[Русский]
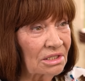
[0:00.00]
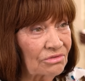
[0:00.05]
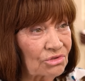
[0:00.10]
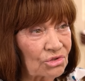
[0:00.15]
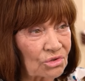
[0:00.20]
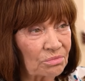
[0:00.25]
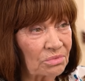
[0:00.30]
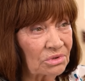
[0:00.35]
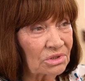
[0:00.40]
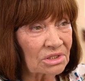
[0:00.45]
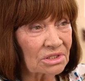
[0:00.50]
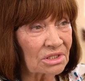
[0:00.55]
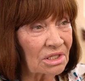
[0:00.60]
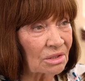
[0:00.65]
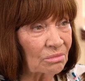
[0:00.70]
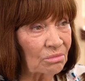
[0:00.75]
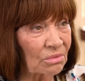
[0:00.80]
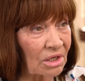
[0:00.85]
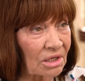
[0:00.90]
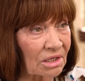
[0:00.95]
Все было
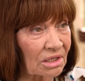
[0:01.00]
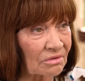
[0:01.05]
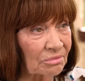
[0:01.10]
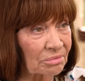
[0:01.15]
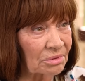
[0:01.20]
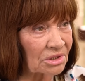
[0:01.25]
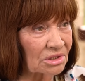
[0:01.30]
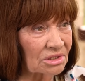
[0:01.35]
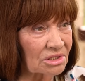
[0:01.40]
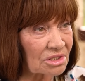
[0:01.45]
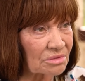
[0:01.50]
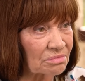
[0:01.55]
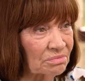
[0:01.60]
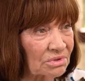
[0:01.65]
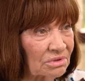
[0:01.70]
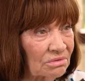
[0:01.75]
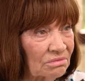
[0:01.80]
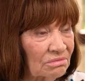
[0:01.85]
нормально, в принципе.